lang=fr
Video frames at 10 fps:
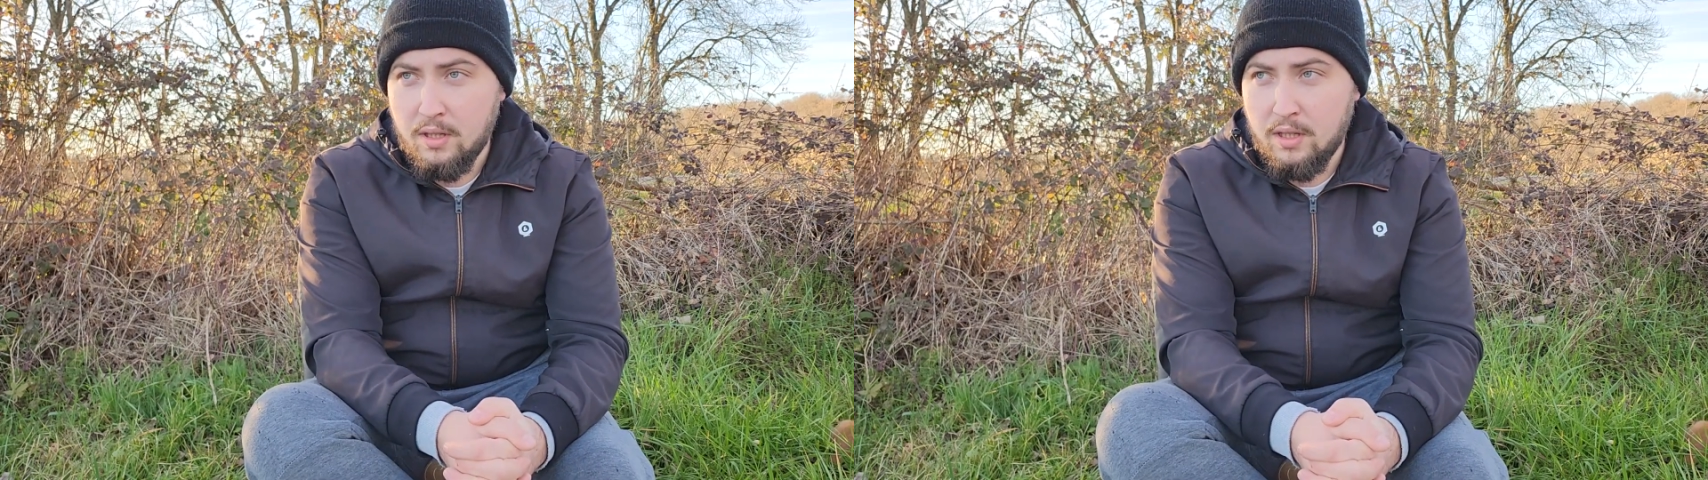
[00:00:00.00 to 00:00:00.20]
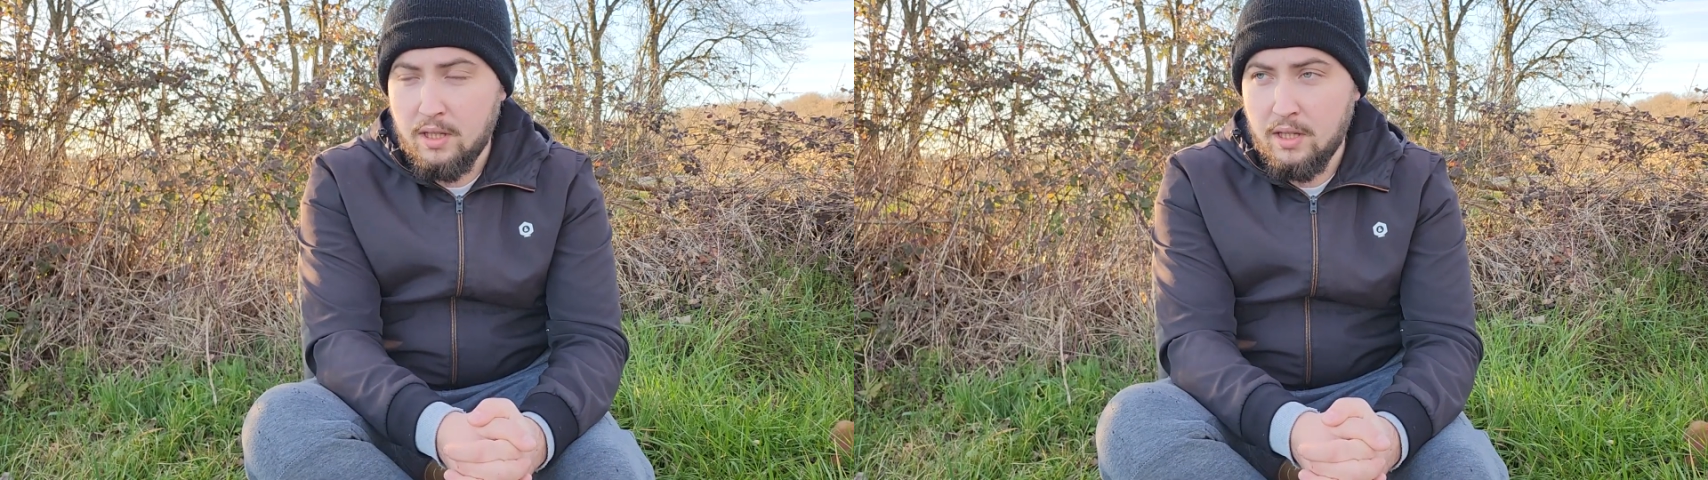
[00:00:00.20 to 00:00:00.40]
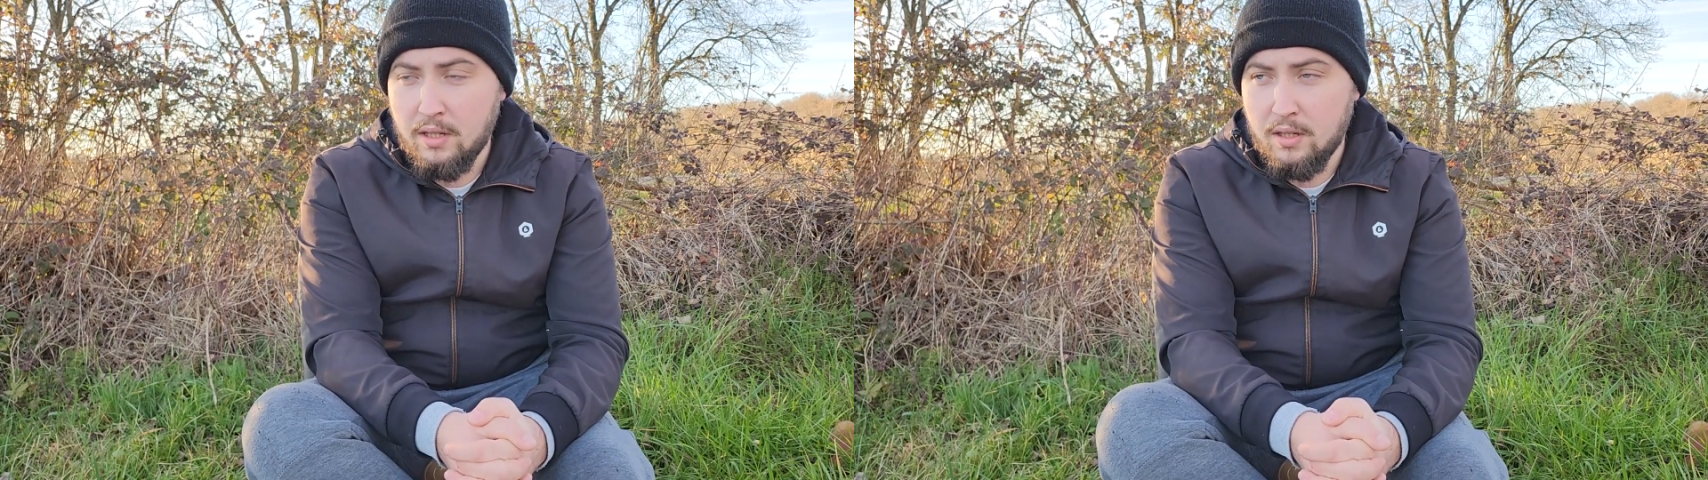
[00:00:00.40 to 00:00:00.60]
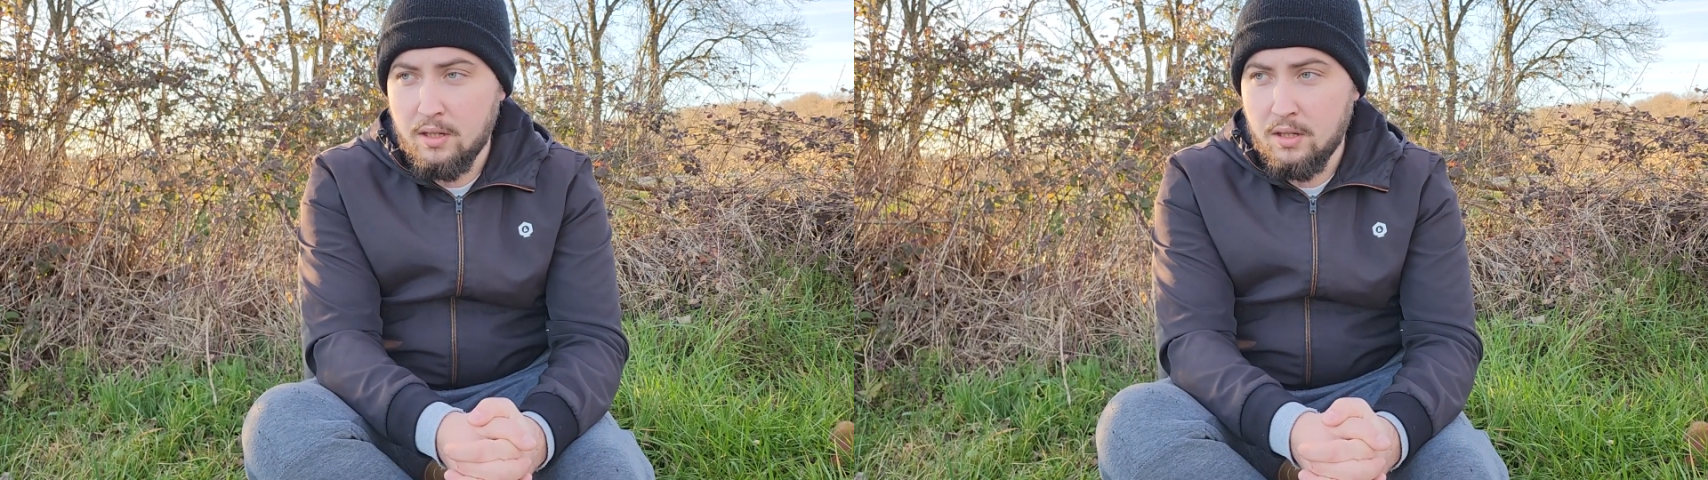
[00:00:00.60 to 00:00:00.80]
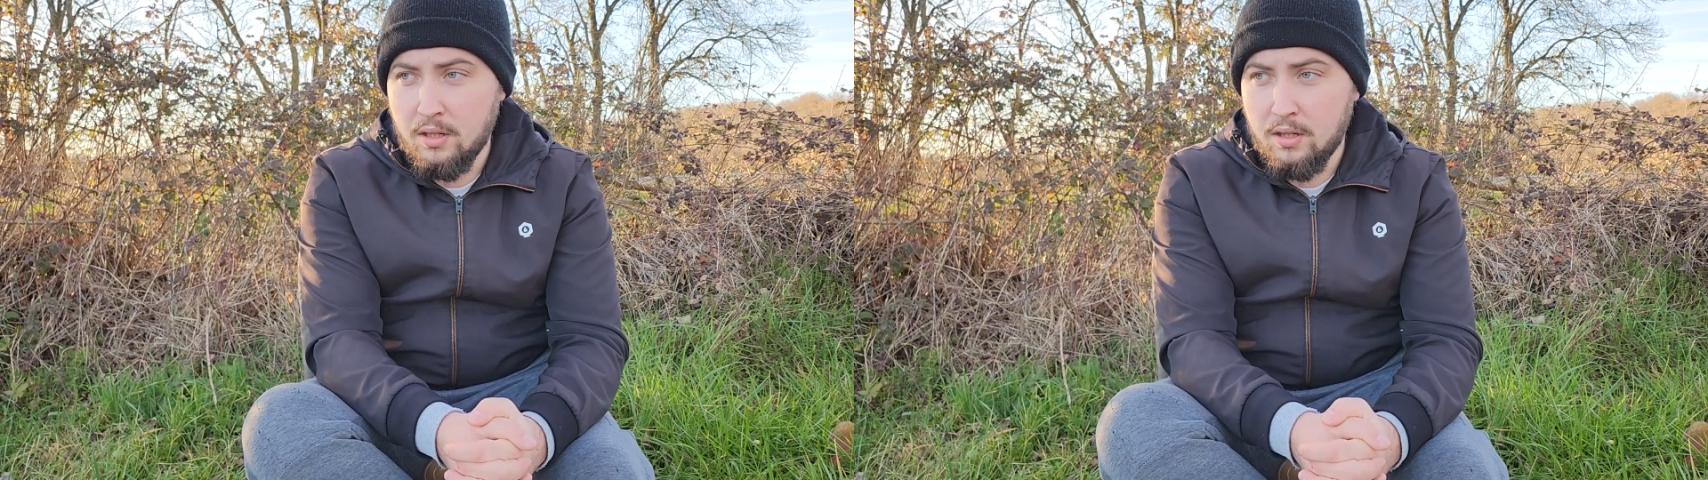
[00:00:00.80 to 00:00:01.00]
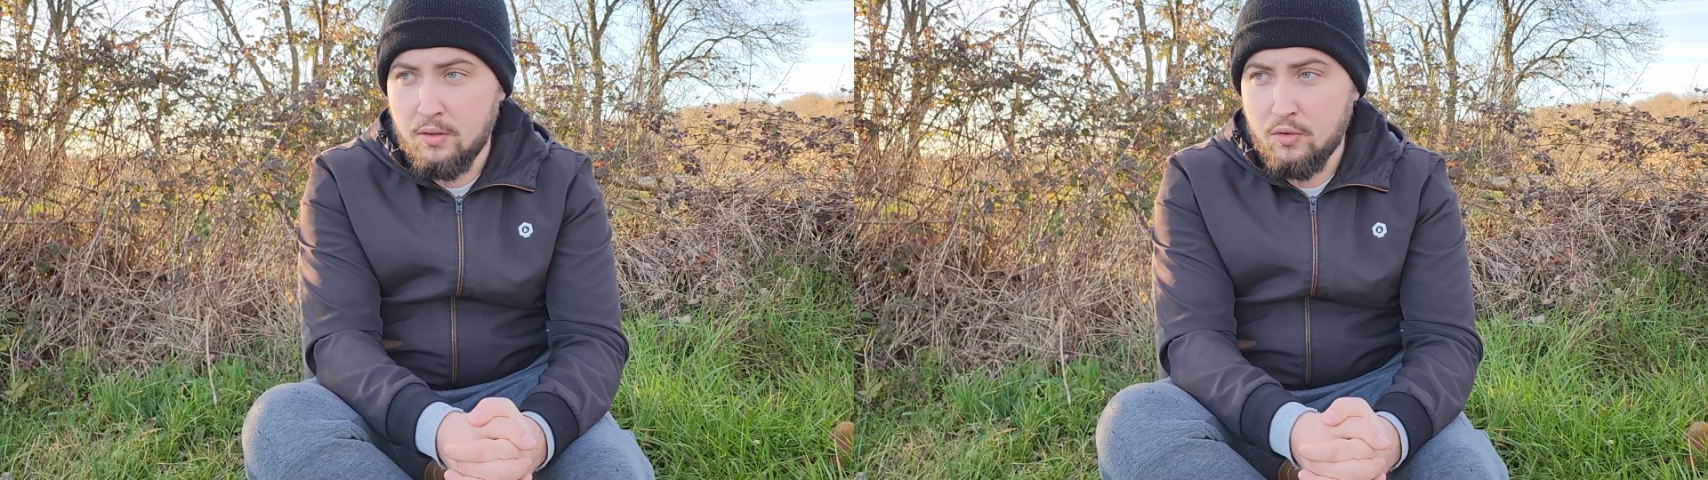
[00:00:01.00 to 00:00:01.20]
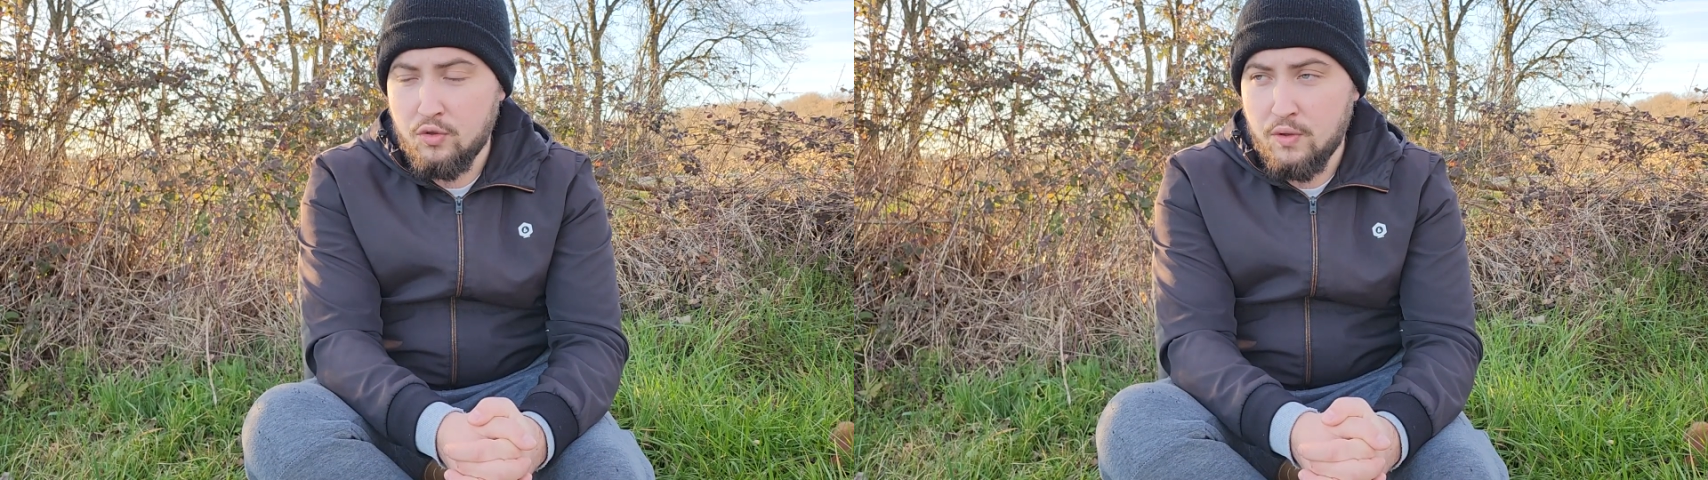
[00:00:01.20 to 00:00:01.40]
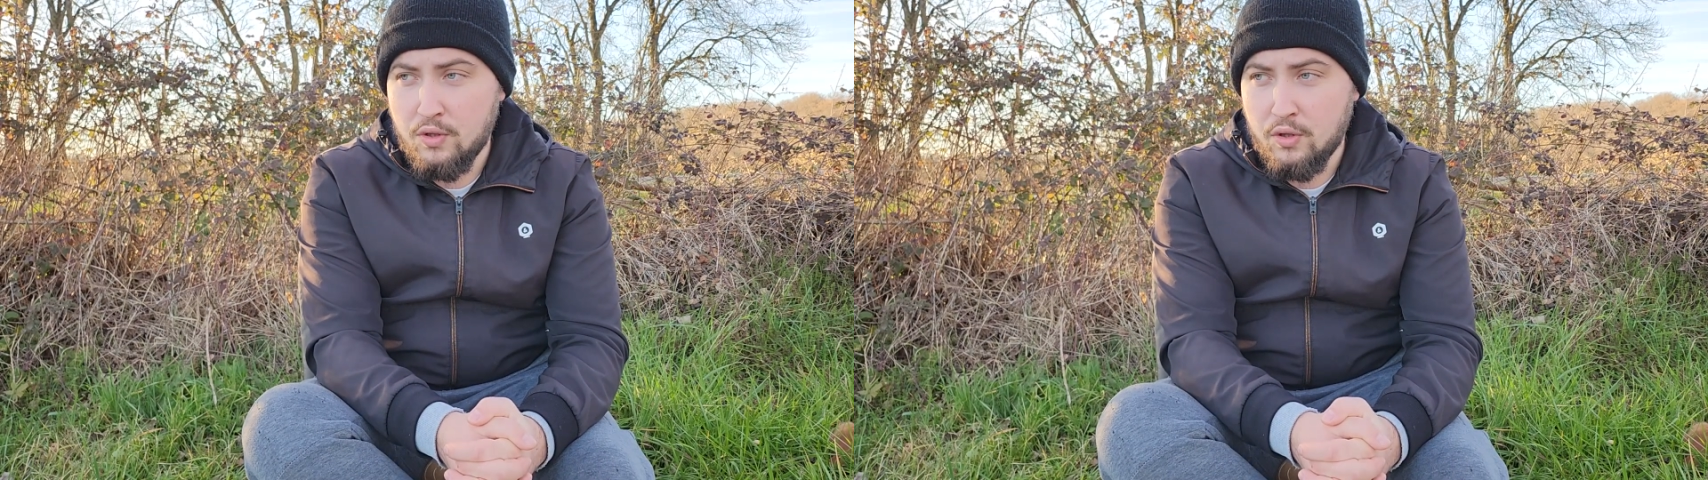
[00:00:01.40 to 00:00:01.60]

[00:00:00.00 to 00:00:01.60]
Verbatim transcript: Et, donc je,